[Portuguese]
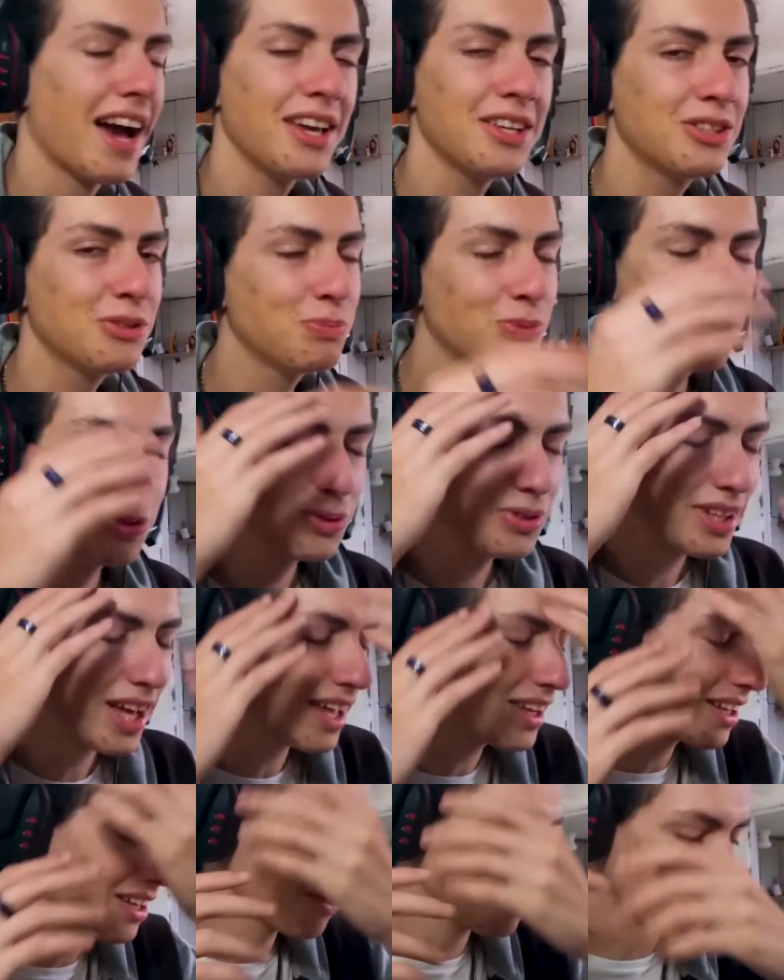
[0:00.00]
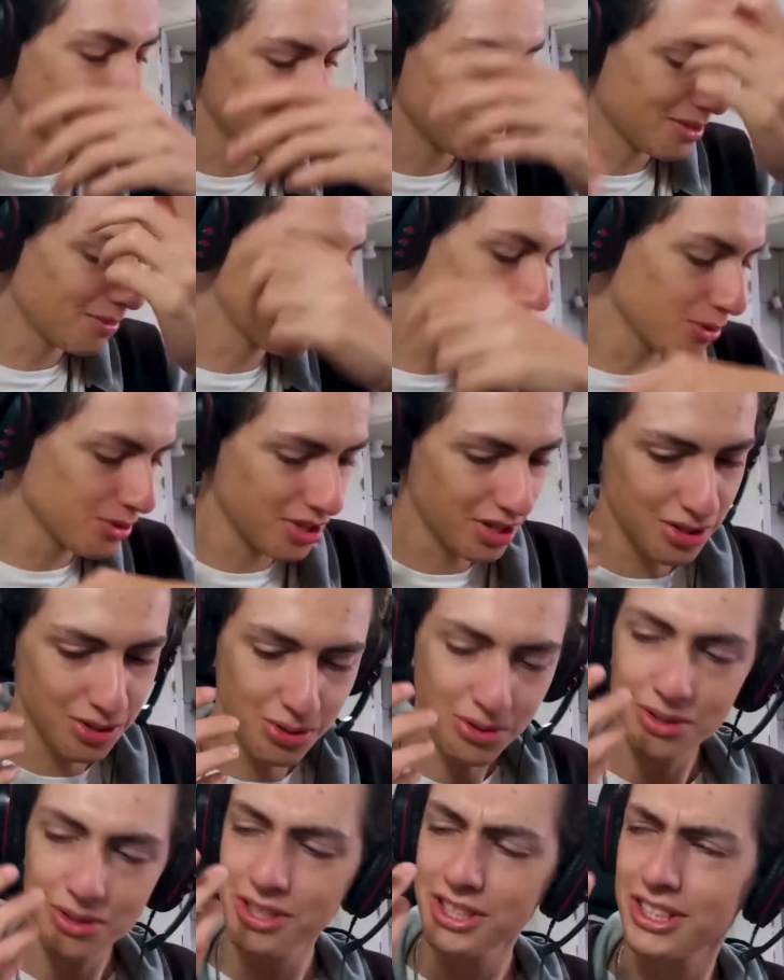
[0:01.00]
Aí, tipo, do nada ela mexe a mãozinha
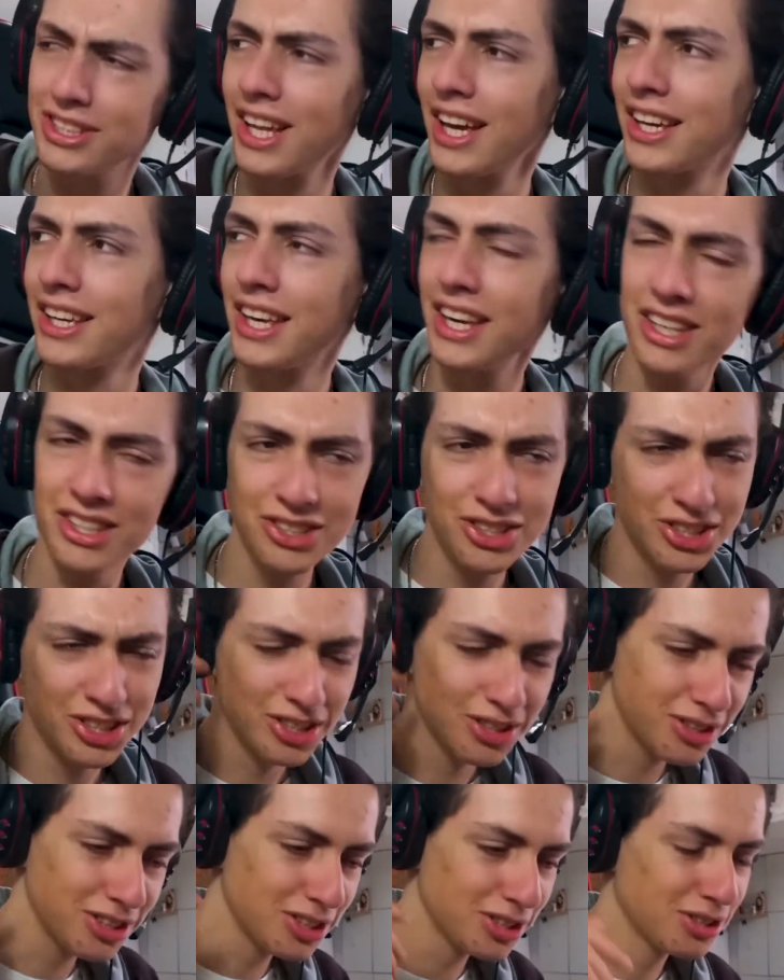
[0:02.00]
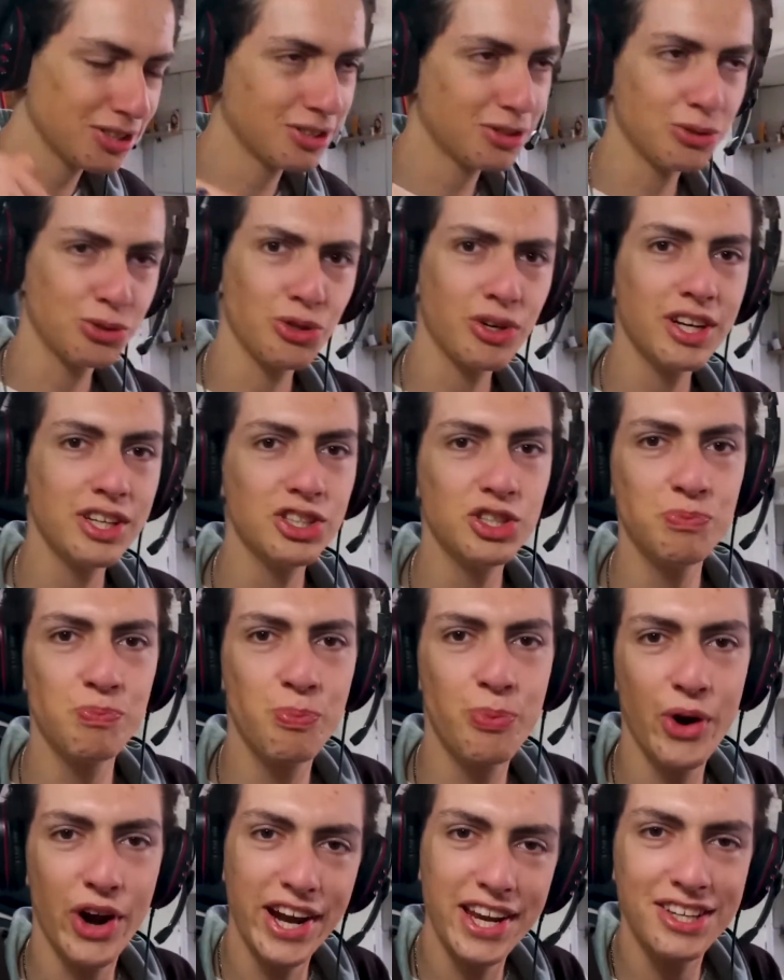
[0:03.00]
assim, oxe, tá quente, oxe, tô jogando de
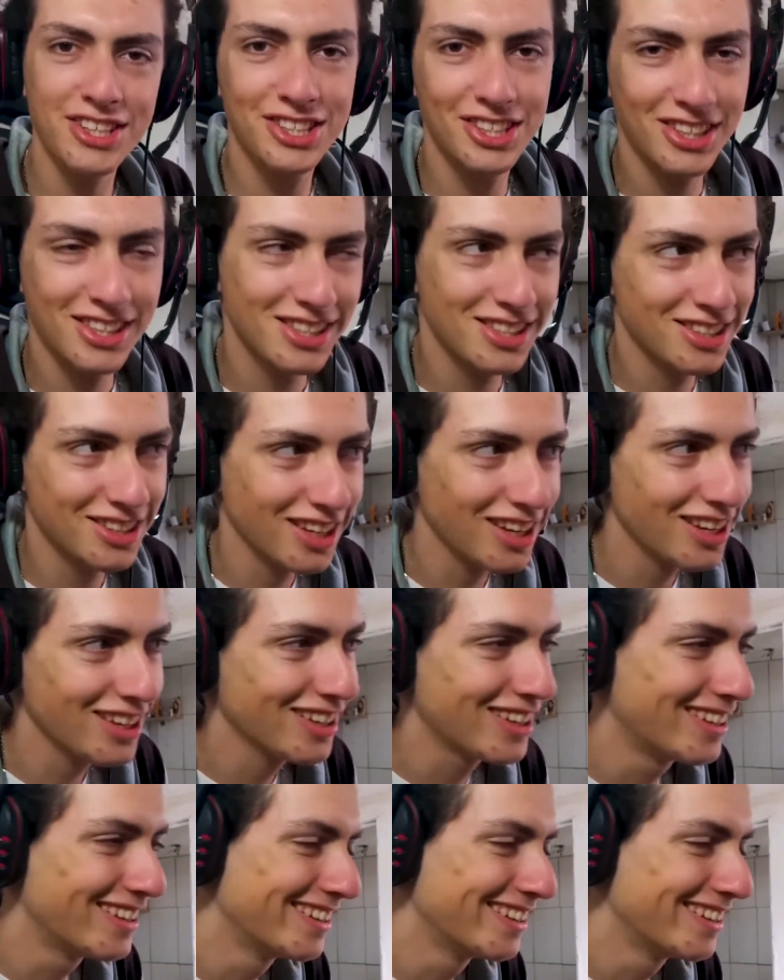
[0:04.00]
brand as ideias.